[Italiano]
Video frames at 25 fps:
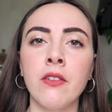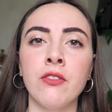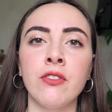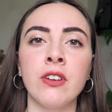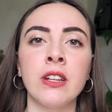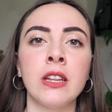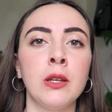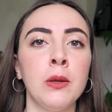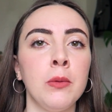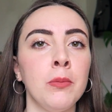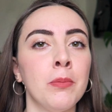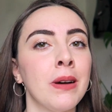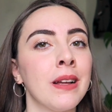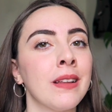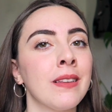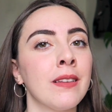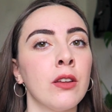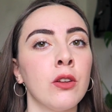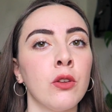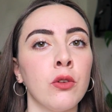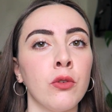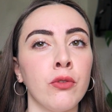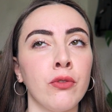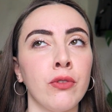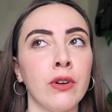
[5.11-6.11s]
infatti in
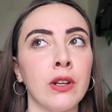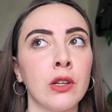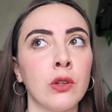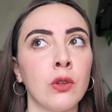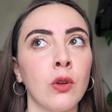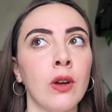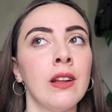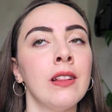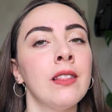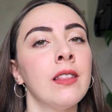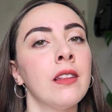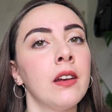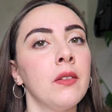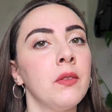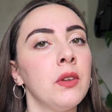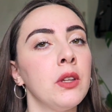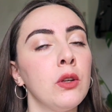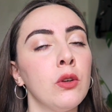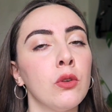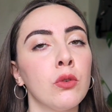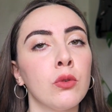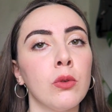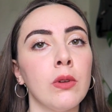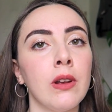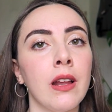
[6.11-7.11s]
passato ho fatto altri
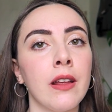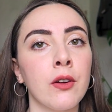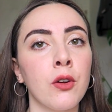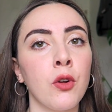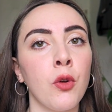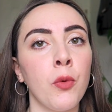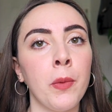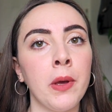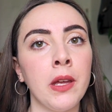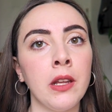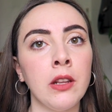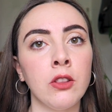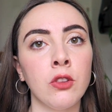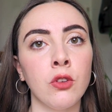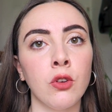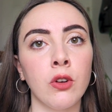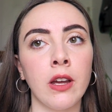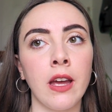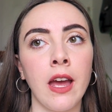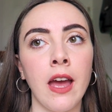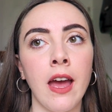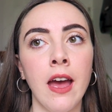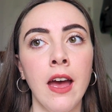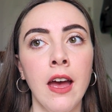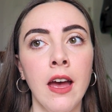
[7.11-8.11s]
video
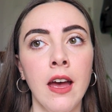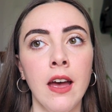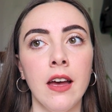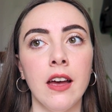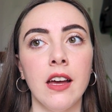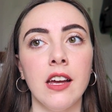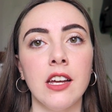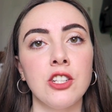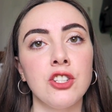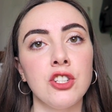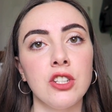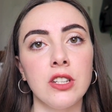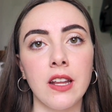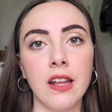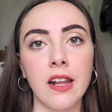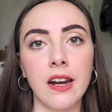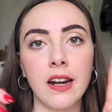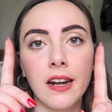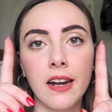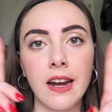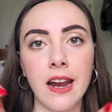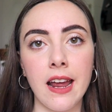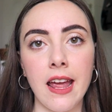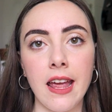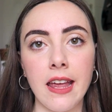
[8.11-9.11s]
sull'argomento che eh, ci
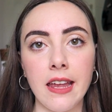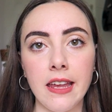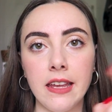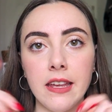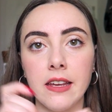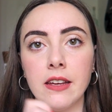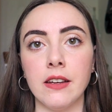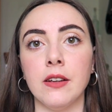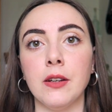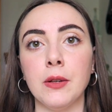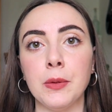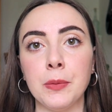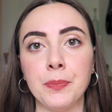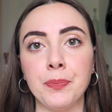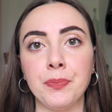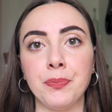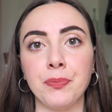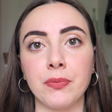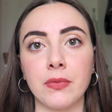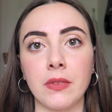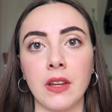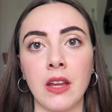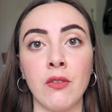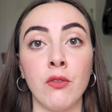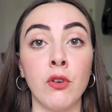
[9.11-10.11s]
terrei,
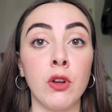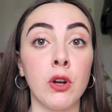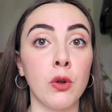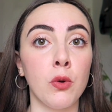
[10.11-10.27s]
ehm, che voi